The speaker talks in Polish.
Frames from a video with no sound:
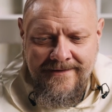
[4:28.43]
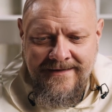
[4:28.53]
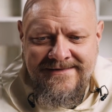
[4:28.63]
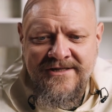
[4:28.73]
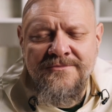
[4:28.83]

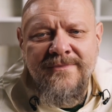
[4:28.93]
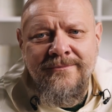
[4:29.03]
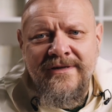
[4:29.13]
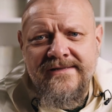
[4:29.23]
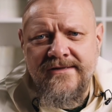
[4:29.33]
jesteśmy
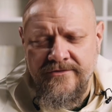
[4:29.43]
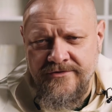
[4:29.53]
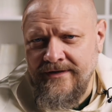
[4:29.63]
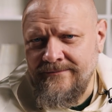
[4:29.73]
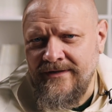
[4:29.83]
blisko
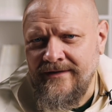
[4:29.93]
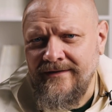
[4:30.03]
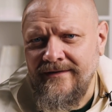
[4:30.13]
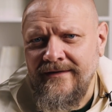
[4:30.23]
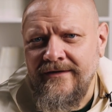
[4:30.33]

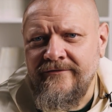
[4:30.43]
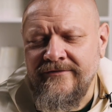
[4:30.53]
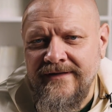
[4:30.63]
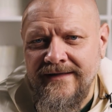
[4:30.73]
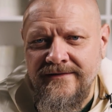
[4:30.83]
siebie,
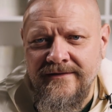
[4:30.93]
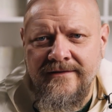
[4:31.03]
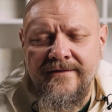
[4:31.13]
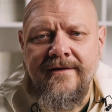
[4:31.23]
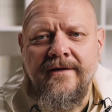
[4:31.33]

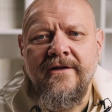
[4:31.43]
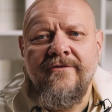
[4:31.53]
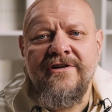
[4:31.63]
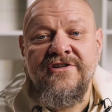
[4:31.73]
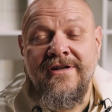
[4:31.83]
wtedy
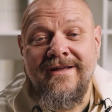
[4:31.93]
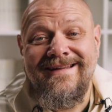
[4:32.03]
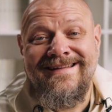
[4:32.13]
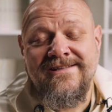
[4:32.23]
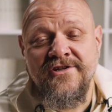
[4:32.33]
właśnie
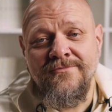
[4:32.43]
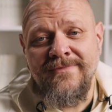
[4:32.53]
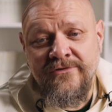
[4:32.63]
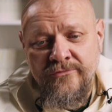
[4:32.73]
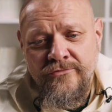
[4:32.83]

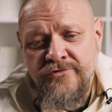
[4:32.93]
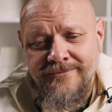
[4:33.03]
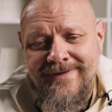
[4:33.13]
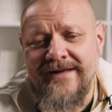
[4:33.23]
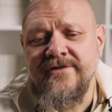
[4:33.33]
jesteśmy dużo
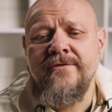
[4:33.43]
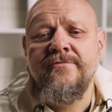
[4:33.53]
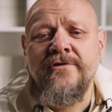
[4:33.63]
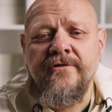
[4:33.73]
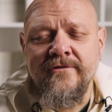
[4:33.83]
bardziej
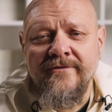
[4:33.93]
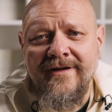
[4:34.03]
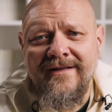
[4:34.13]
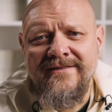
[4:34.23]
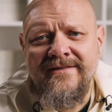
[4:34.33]

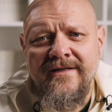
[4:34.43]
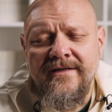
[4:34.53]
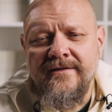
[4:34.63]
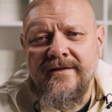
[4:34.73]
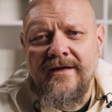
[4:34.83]
przygotowani
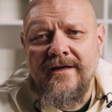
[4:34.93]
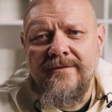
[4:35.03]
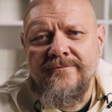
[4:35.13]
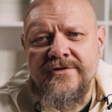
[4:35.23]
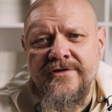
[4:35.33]
na
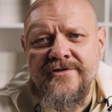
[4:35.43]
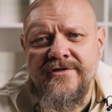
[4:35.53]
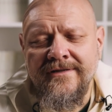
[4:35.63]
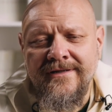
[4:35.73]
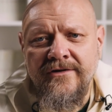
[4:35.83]

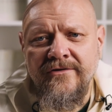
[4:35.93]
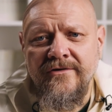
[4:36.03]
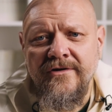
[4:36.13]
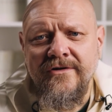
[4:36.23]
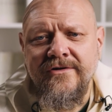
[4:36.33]
przyjście tego,
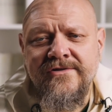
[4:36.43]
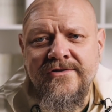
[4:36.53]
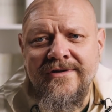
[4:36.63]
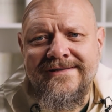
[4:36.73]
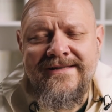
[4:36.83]

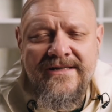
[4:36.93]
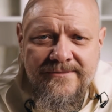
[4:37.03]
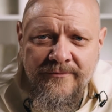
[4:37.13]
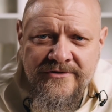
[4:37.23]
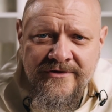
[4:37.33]
co jest
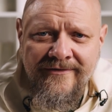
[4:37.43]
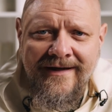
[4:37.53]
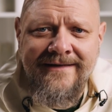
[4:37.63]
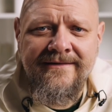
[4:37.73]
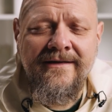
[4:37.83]

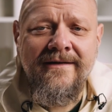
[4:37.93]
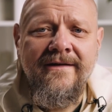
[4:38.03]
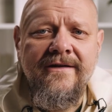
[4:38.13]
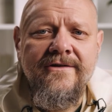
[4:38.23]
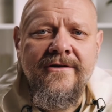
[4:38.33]
niespodziewane,
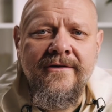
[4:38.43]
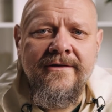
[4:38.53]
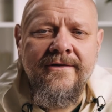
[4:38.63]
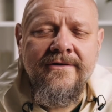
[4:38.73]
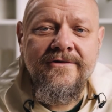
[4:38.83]

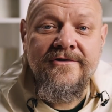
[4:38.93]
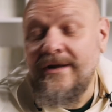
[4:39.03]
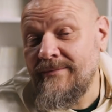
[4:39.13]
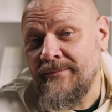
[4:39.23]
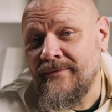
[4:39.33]
e, czy
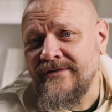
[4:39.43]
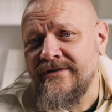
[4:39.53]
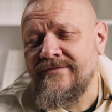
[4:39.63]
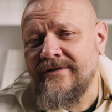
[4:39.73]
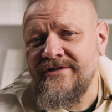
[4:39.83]
lepiej
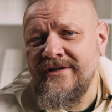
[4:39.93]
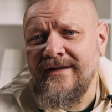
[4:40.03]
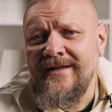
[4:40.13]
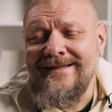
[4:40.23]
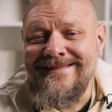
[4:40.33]
powiedzieć,
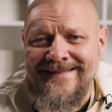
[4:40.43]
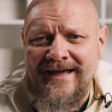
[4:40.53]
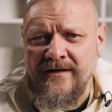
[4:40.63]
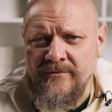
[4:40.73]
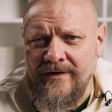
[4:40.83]
właśnie
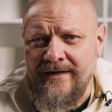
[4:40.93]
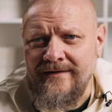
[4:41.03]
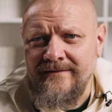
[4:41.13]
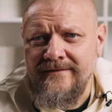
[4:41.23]
nagłe,